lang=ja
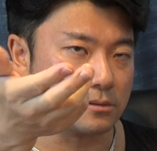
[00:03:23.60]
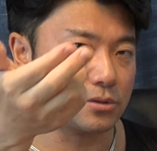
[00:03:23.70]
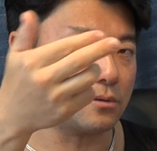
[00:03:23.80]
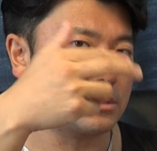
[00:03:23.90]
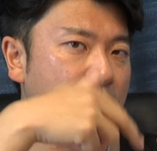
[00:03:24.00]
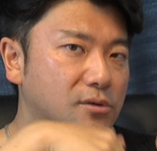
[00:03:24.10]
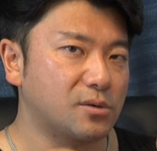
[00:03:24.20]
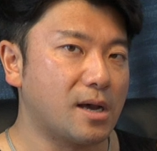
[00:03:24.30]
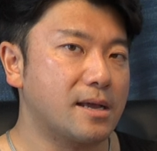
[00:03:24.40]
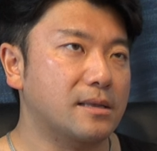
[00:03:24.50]
直には
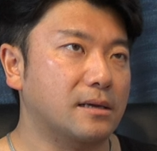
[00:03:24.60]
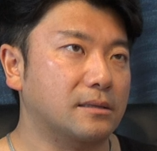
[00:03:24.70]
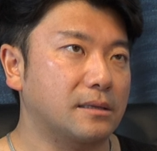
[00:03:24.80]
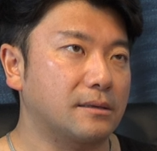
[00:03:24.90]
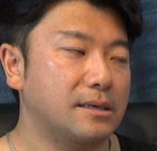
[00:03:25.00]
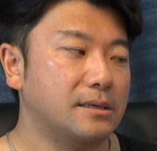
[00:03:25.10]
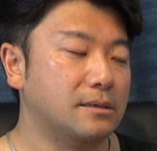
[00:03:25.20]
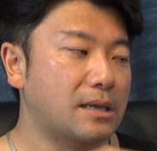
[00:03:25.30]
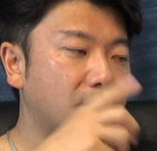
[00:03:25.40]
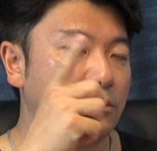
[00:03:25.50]
コソボ入らなかったんでね、
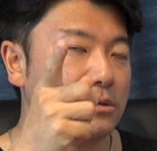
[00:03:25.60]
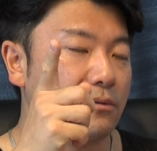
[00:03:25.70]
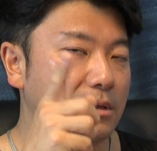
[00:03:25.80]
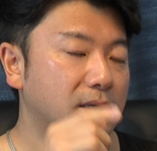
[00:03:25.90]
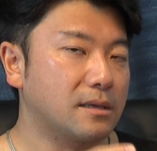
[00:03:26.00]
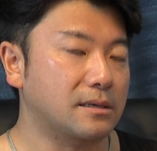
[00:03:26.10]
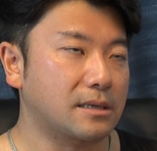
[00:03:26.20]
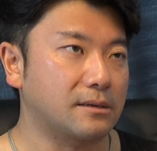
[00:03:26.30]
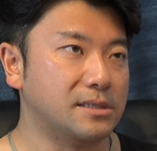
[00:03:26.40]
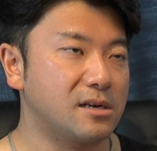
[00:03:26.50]
あとこれ気をつけていただき
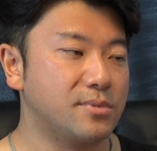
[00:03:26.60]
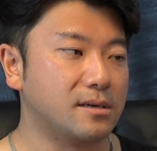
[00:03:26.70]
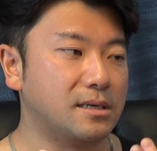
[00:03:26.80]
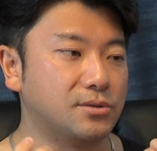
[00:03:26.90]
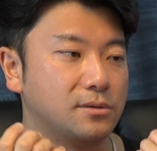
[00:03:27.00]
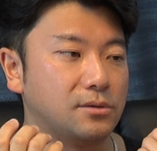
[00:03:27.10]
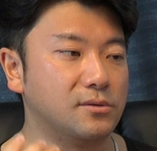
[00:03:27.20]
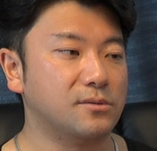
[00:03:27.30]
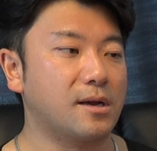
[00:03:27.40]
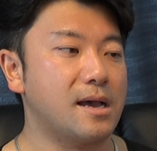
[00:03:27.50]
たいのは、セルビアから直に
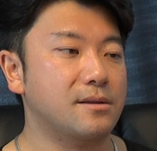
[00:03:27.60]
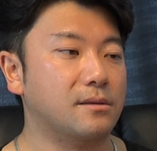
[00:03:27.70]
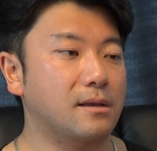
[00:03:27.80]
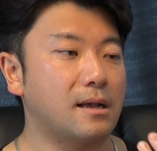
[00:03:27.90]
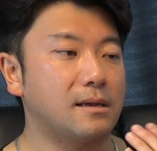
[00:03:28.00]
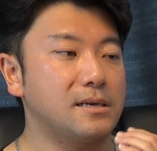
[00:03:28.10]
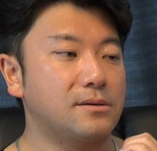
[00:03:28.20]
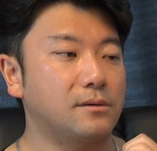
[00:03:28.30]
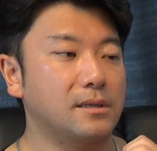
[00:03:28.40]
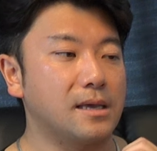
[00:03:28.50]
コソボ入るっていうのは
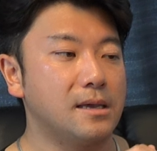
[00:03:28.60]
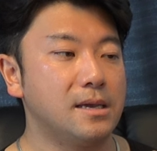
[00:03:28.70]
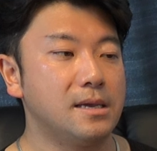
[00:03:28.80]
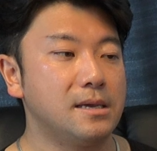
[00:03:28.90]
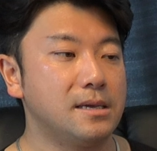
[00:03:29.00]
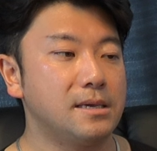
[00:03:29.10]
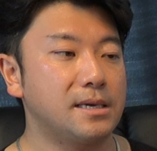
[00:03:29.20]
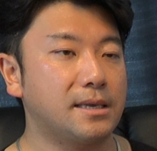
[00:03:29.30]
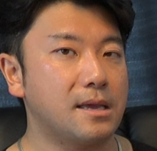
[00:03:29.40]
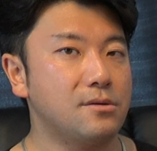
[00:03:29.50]
陸路で
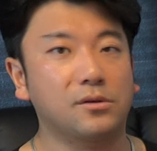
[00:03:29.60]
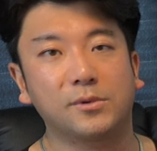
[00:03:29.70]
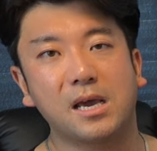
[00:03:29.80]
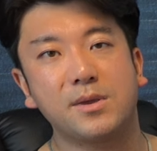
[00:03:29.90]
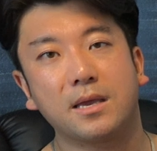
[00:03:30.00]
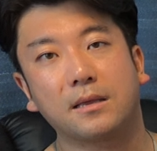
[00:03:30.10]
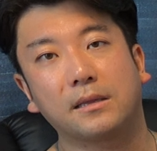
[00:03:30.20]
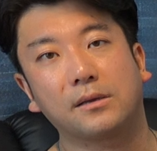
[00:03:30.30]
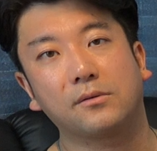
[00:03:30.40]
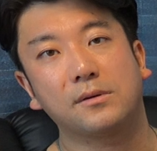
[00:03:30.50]
行けないルートもないみたいなん
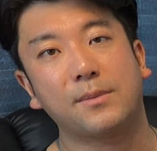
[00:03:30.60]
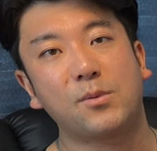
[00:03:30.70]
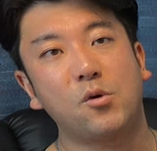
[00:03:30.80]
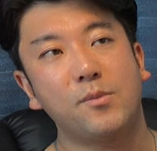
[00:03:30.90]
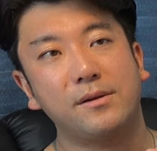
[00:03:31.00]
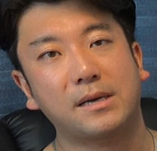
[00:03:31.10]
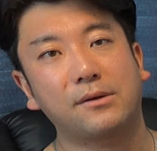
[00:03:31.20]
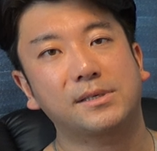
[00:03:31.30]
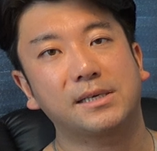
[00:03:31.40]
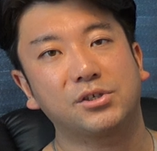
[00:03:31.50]
だけど、やっぱ揉める可
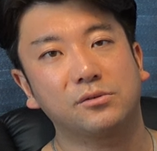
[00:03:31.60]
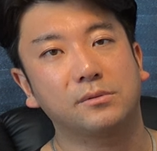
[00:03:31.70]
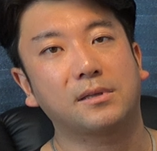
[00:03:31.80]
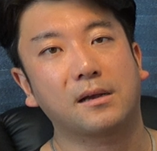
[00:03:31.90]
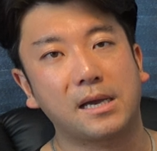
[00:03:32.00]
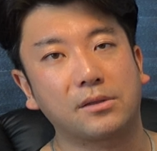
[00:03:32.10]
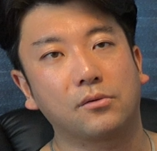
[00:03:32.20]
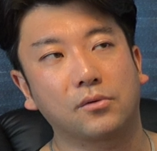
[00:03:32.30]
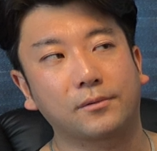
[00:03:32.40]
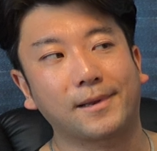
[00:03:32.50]
能性が十分高い
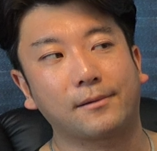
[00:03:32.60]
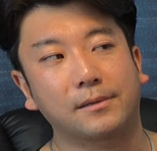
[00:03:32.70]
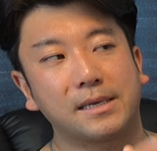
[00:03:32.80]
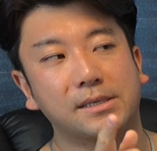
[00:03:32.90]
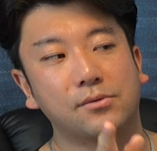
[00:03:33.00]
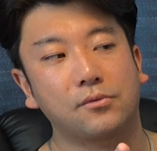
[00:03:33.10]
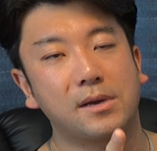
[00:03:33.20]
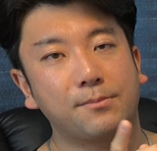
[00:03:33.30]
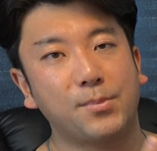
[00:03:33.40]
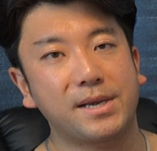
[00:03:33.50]
ということなので、そこ
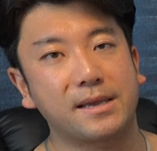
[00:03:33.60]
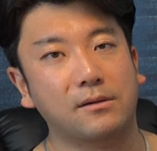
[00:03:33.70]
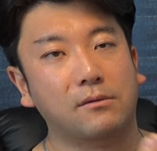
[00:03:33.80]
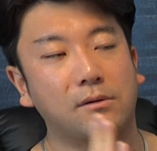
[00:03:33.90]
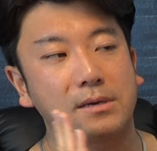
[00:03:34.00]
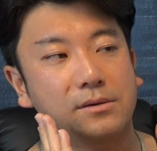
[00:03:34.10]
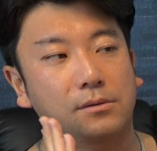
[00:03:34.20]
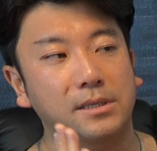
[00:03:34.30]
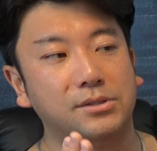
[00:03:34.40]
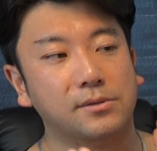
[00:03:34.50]
はやっぱりこれ陸
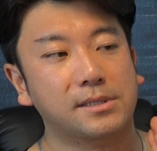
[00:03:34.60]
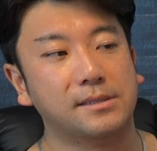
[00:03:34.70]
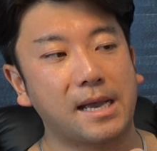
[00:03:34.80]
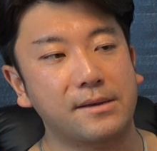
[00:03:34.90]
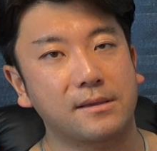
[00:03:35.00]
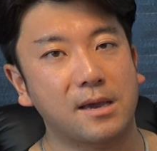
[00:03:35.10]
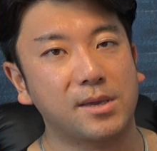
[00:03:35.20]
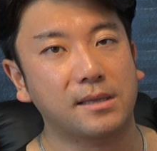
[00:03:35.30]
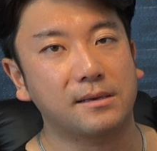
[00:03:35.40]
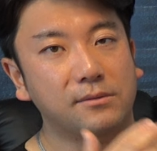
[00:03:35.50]
路で直接入るのや
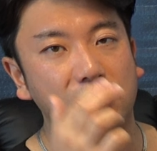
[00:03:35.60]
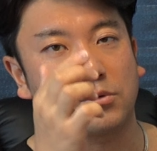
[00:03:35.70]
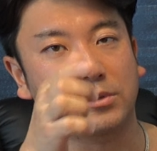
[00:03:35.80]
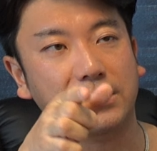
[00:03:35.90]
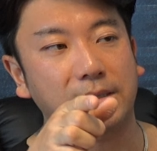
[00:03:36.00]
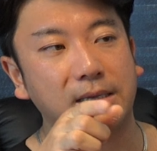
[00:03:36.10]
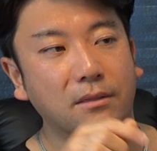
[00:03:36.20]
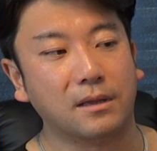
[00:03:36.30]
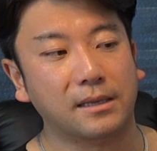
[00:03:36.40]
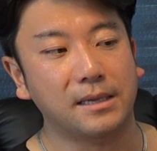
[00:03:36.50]
めて、苦労も出てない
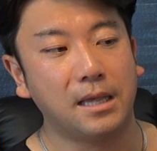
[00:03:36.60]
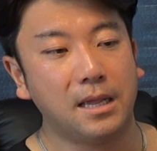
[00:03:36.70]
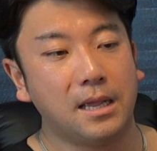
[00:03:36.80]
ですからね。